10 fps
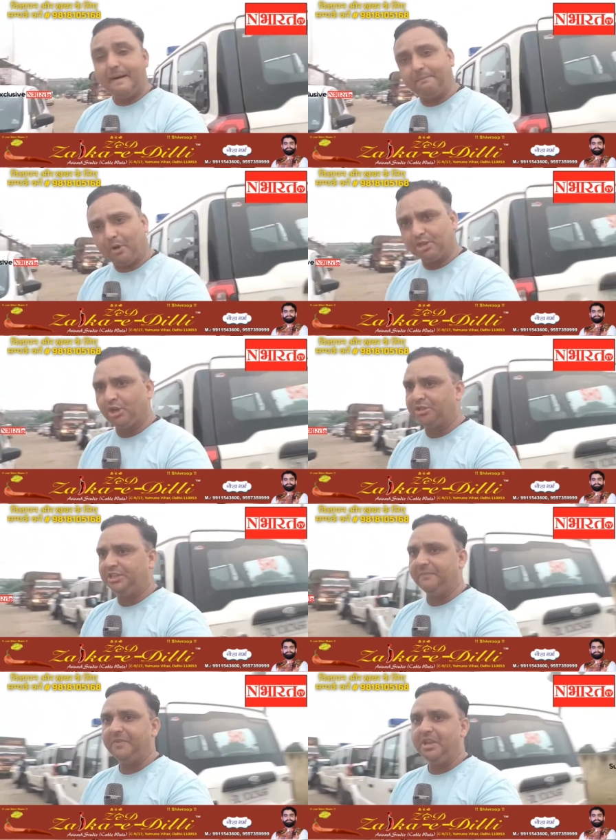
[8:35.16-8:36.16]
अब आप खुद
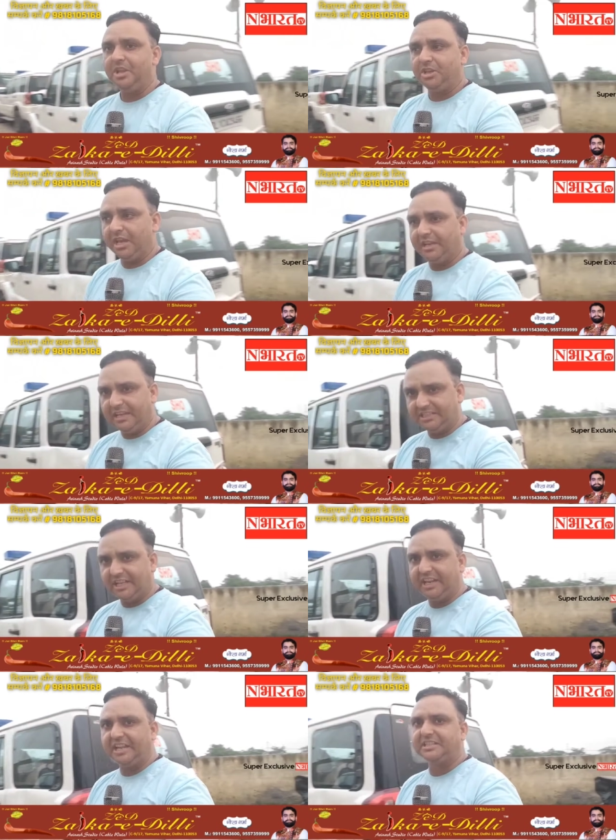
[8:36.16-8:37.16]
सोचिए कि
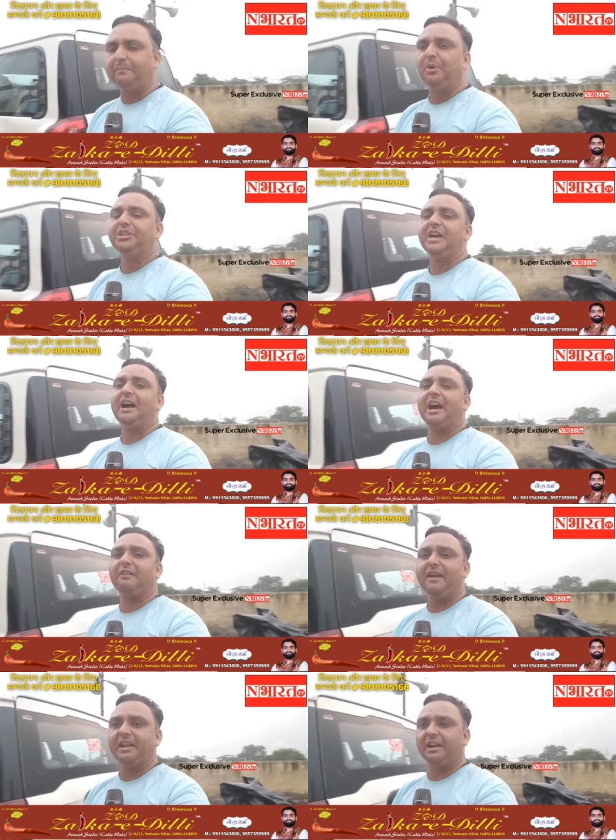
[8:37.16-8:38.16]
किस तरीके से पुलिस यहाँ
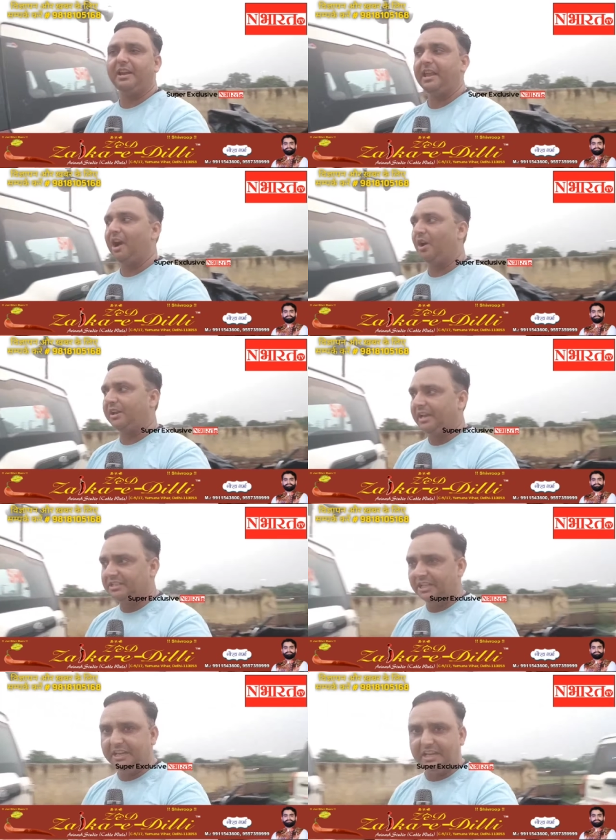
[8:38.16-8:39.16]
कार्रवाई कर रही है और
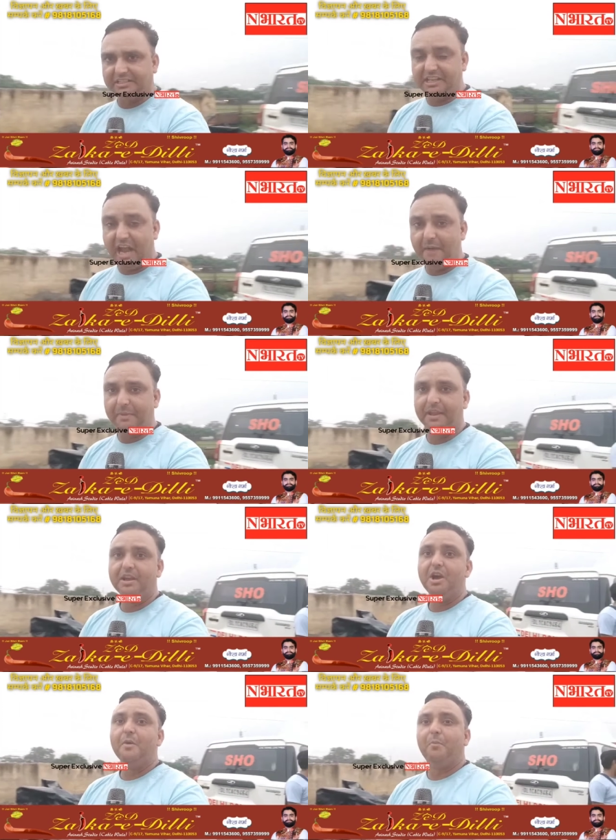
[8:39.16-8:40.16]
किस तरीके से यहाँ
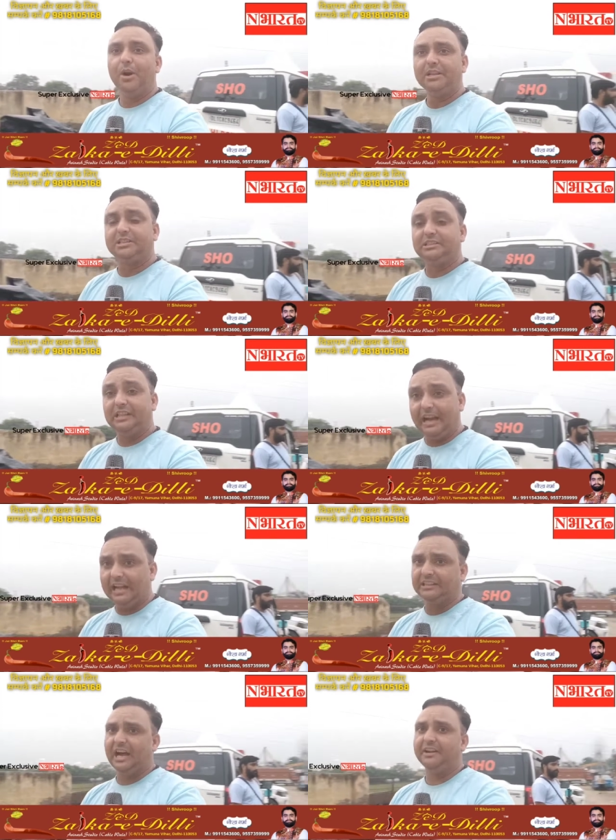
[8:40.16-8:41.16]
पे पुलिस
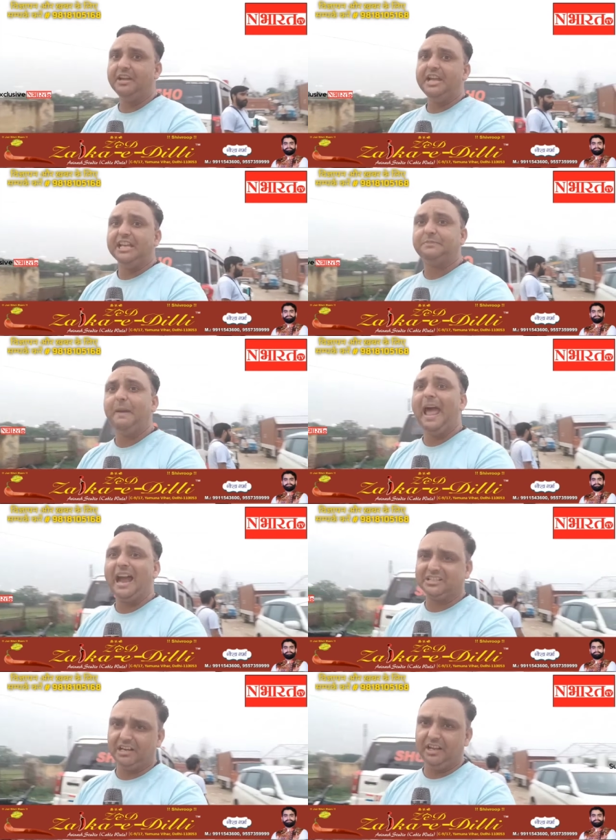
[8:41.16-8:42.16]
लगातार इस
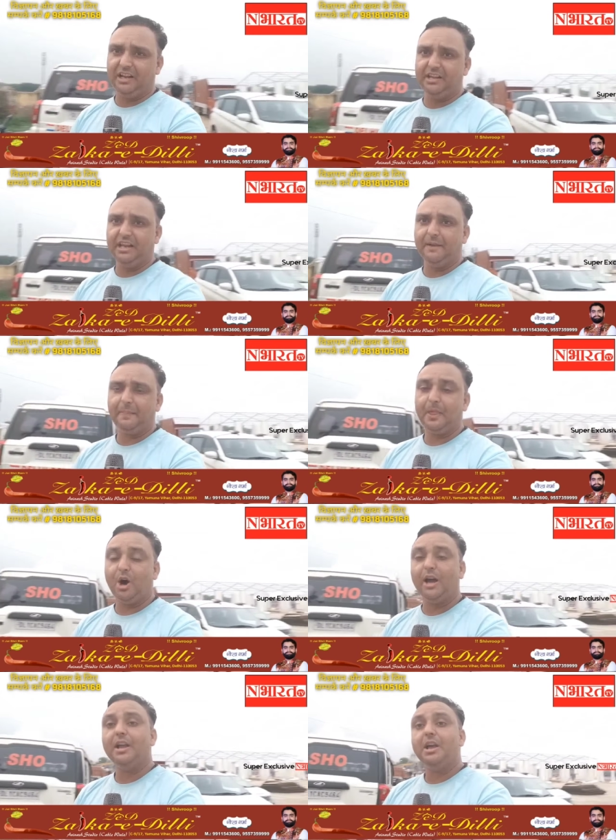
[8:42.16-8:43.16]
पे एक्शन ले रही है
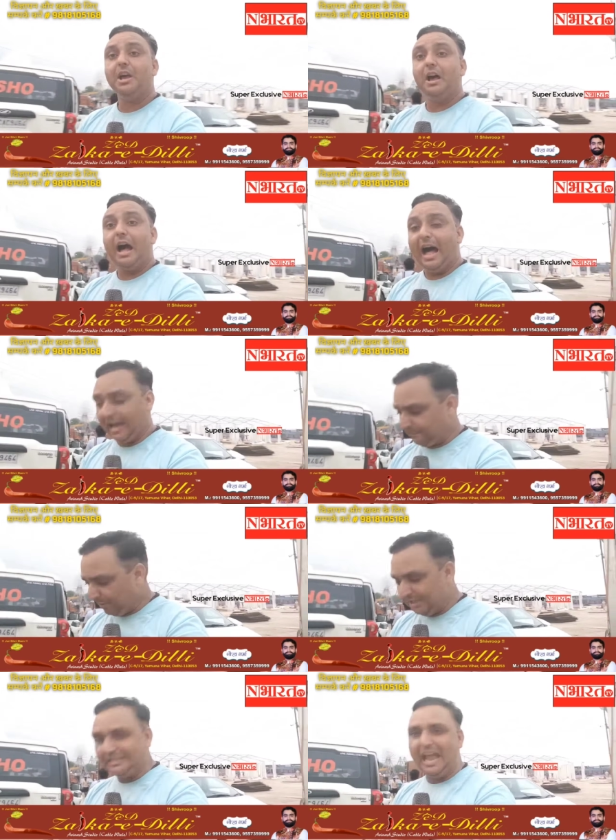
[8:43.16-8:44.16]
और
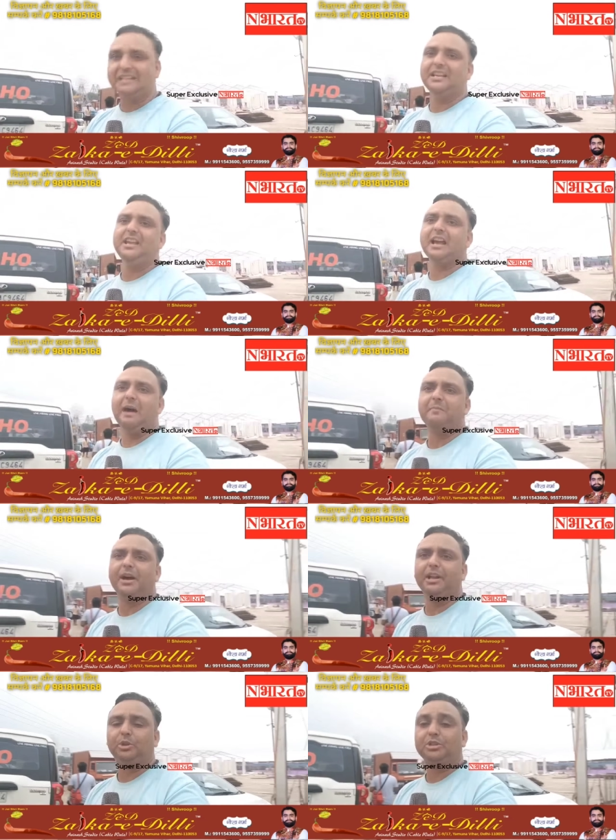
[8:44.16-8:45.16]
अगर पुलिस ऐसे ही
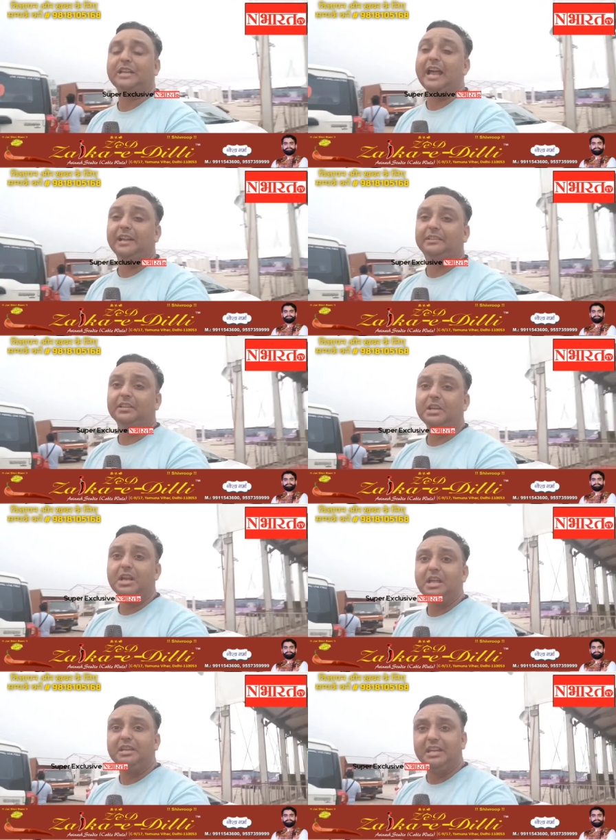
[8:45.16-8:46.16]
काम करे तो शायद
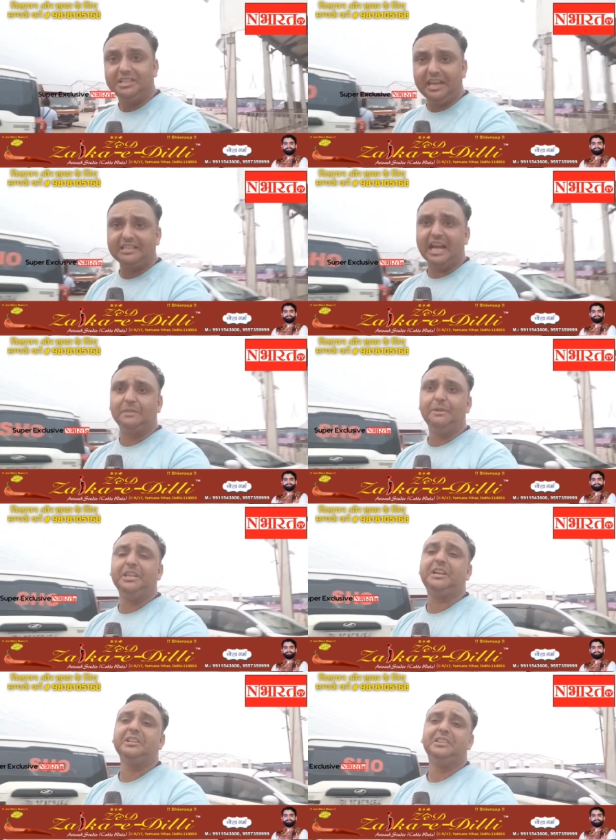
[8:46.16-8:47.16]
किसी के
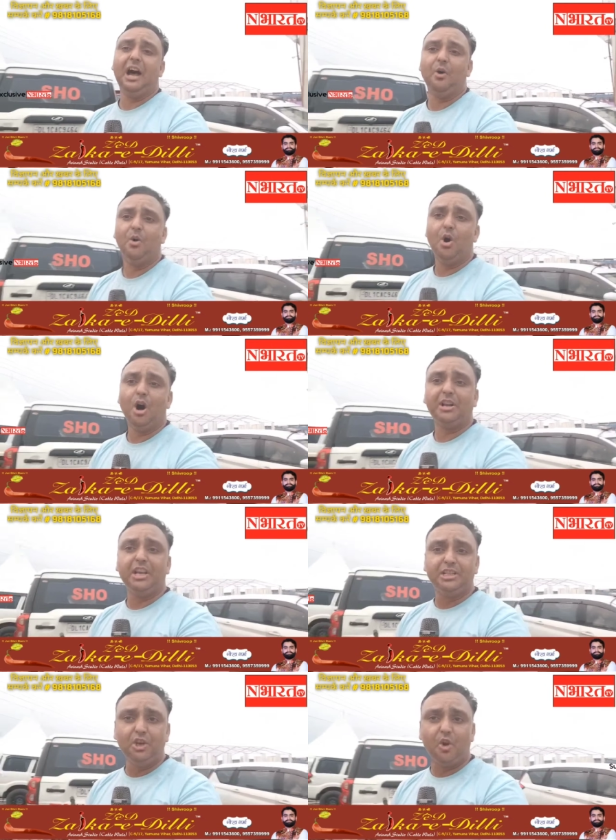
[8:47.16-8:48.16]
साथ भी दिक्कत ना हो
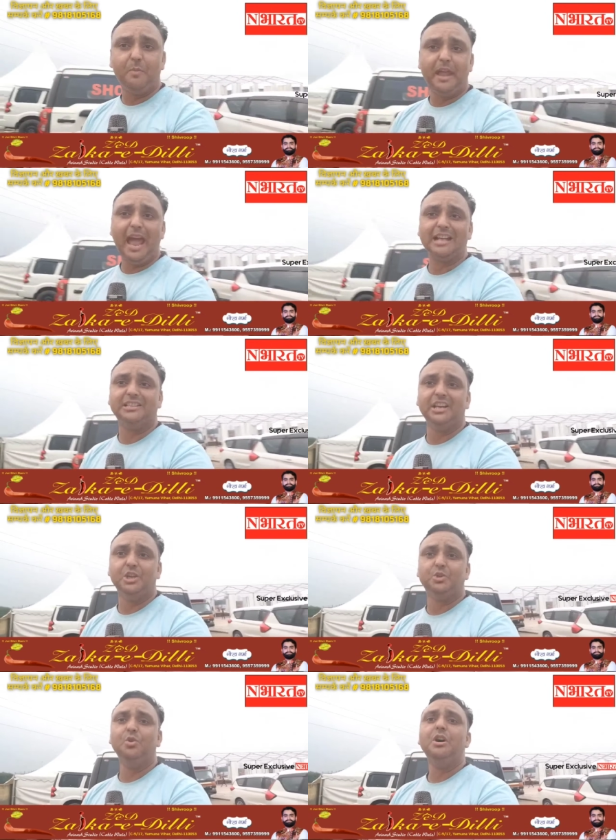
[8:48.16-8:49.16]
और किसी को भी
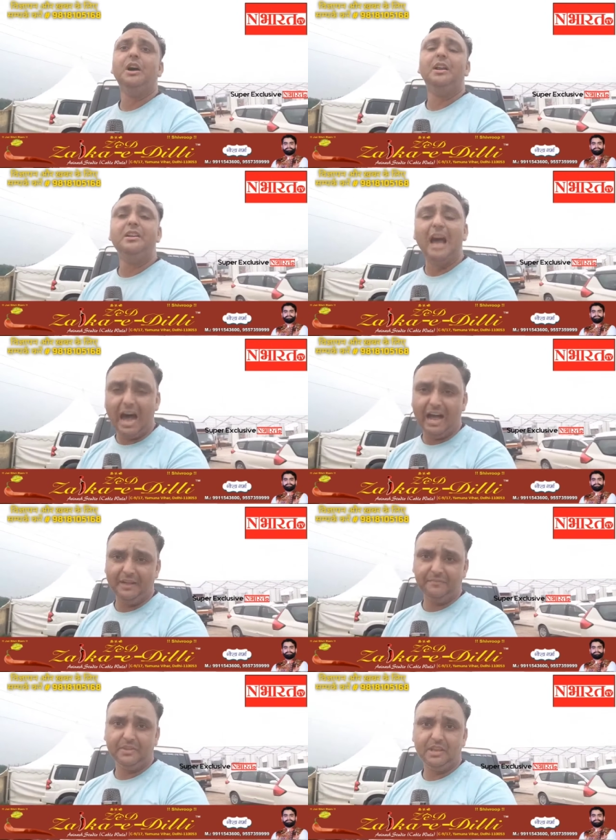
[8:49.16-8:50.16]
ऐसे इशू ना
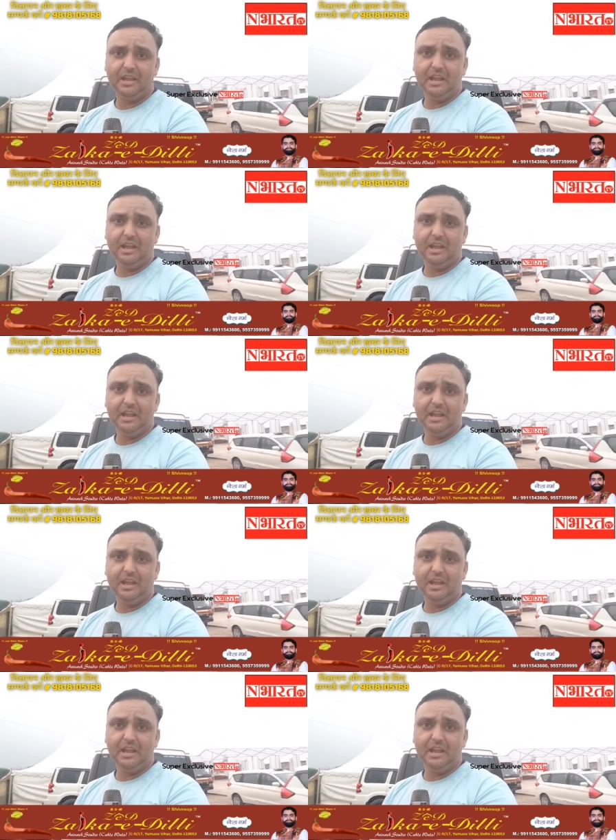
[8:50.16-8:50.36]
आए